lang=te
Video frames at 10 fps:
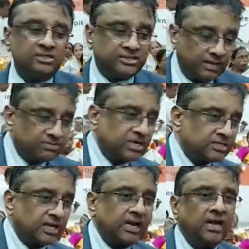స్టెమ్
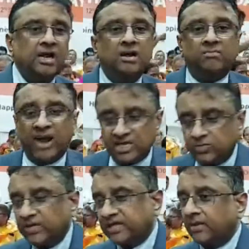సెల్స్ అని
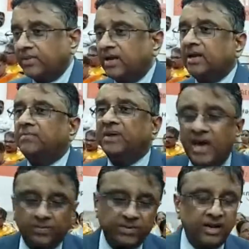ప్లాస్మా థెరపీ అని
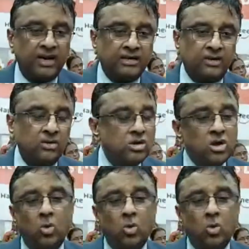పీఆర్పీలు అని అంటారు